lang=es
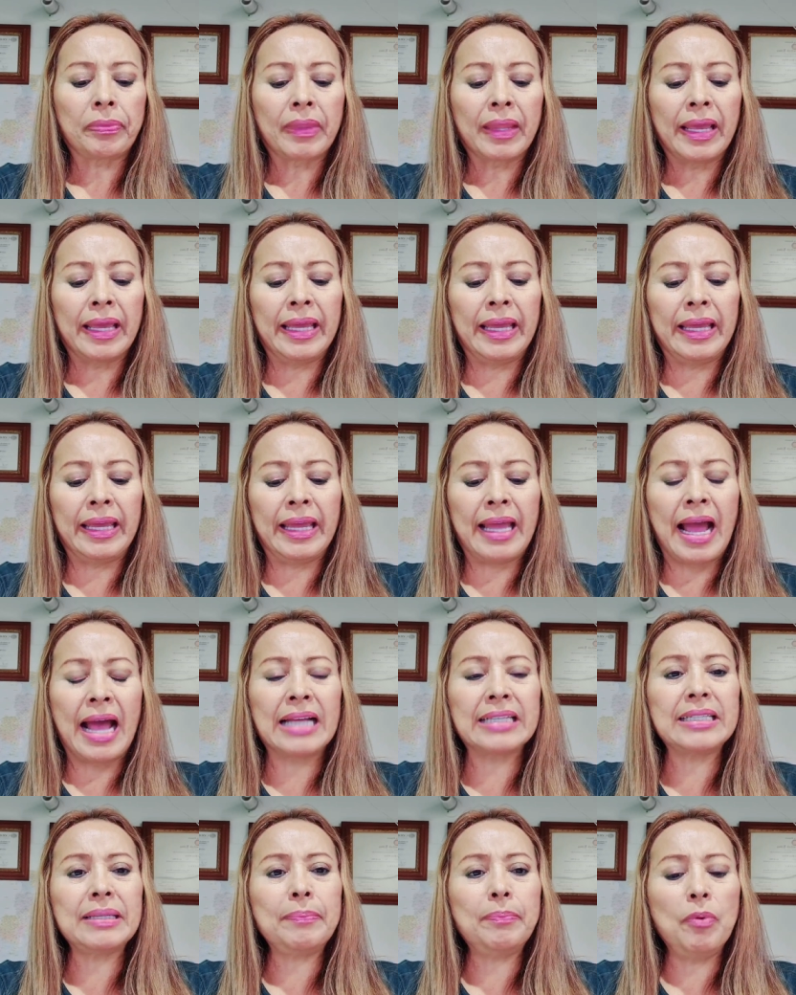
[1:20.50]
eh,
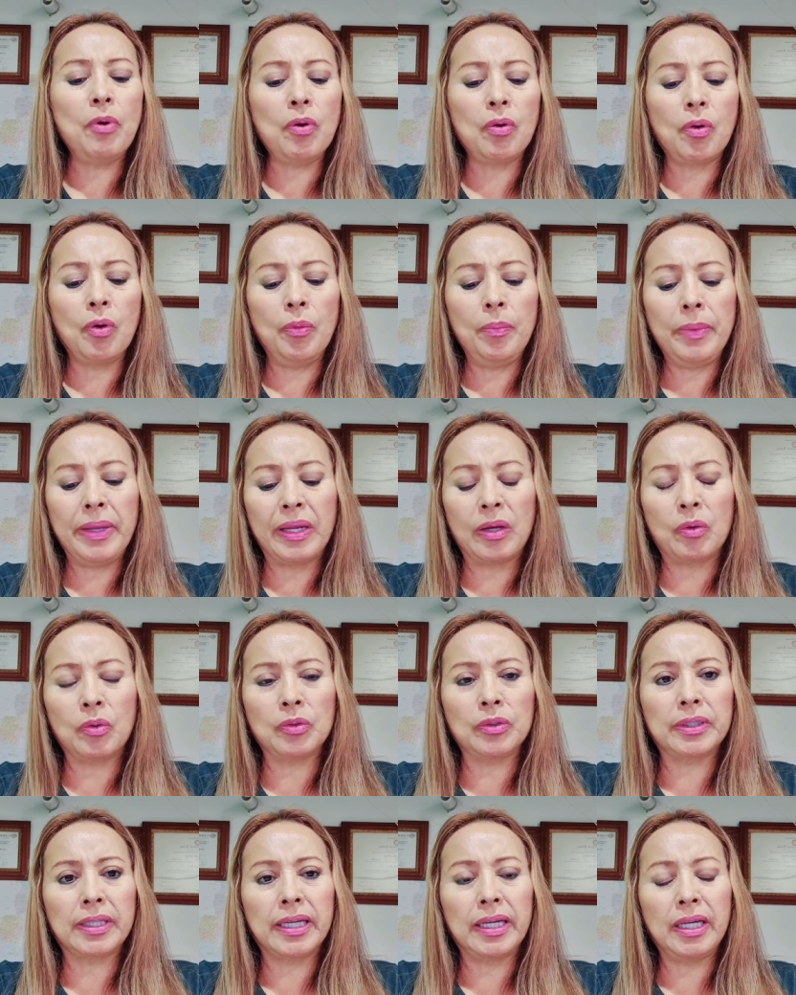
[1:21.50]
hace poco me
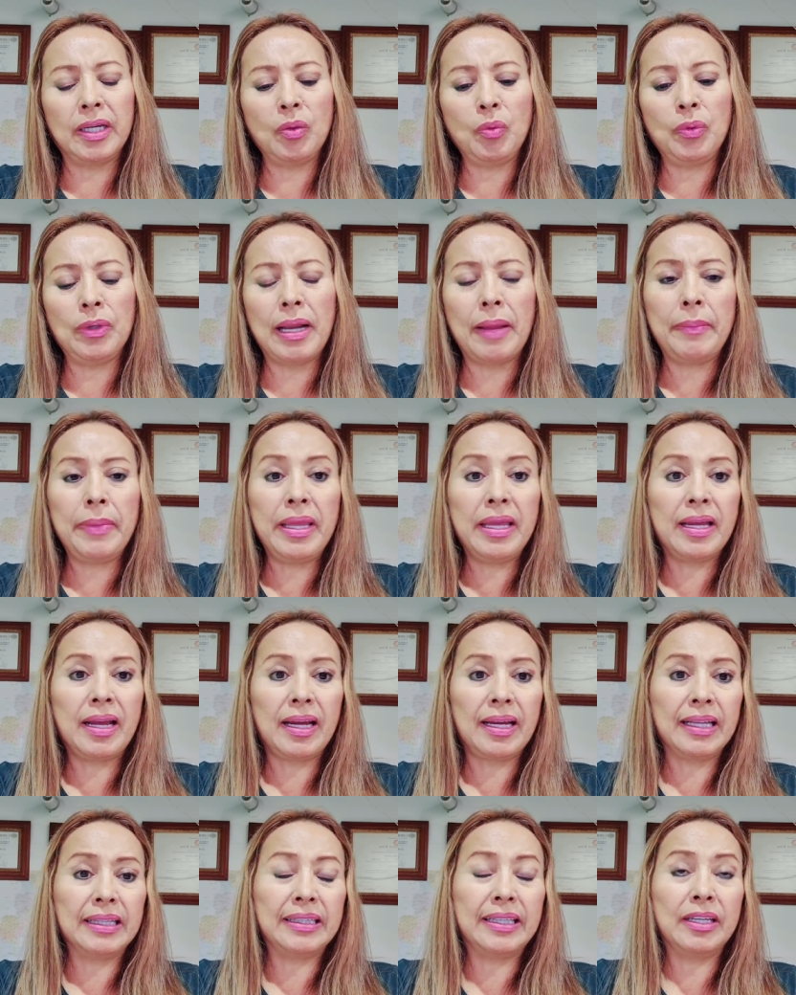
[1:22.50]
encontré una
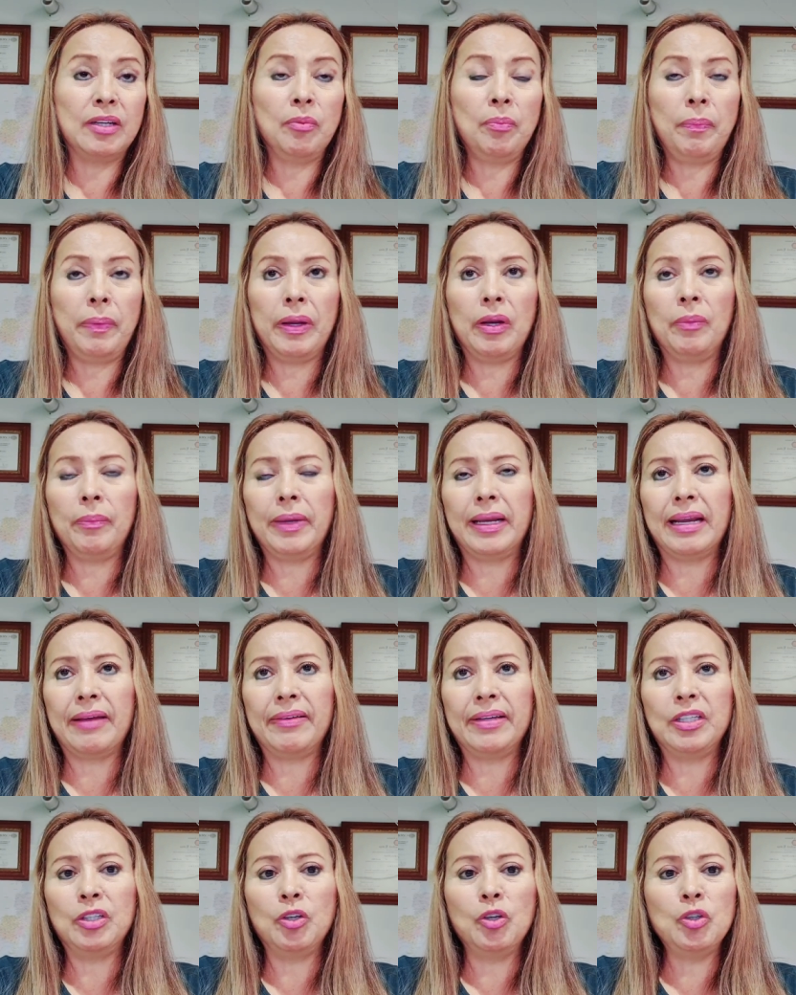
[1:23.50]
amiga que tiene un pelo
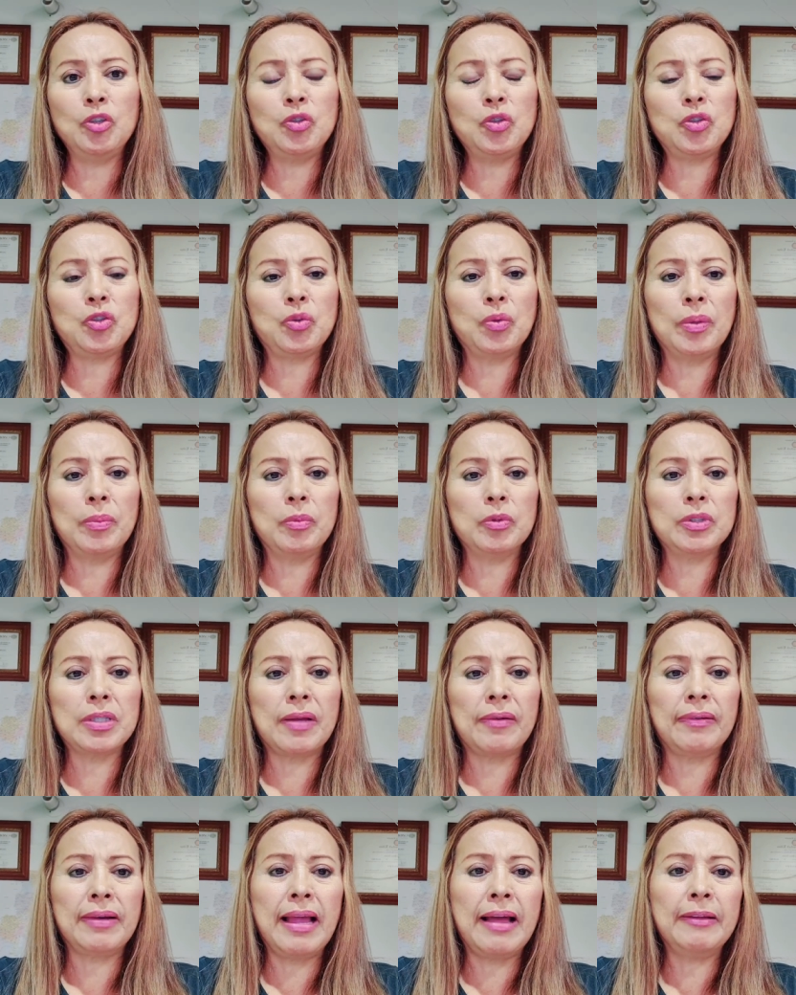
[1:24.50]
maravilloso, estuvimos
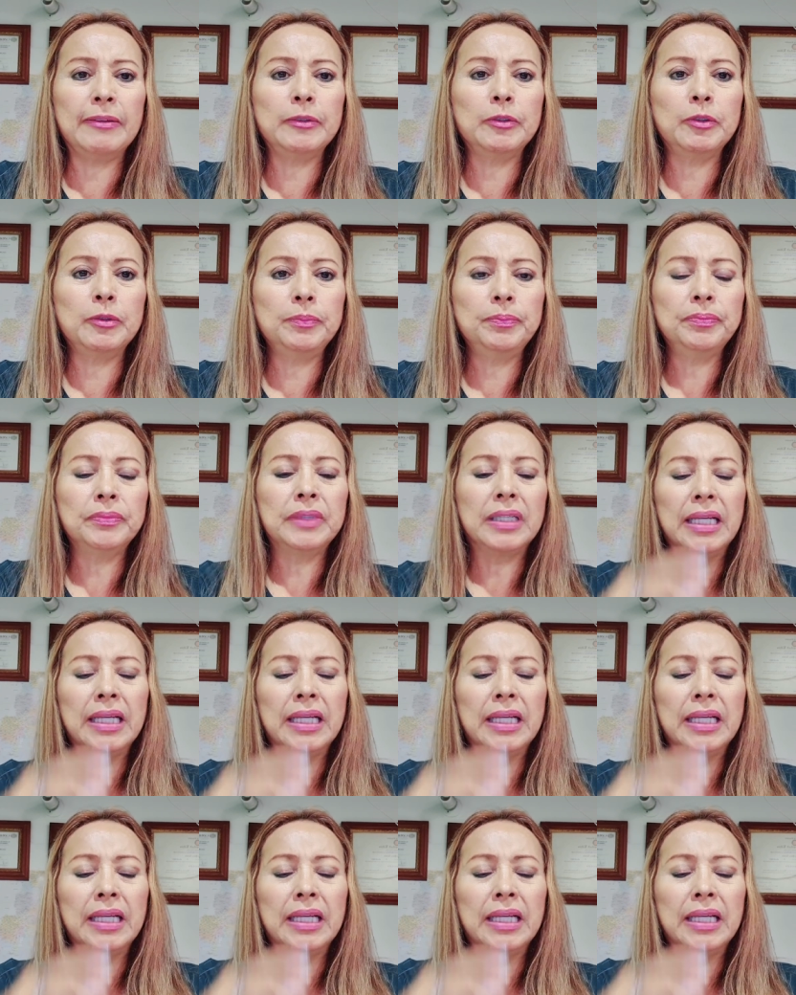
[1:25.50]
hablando,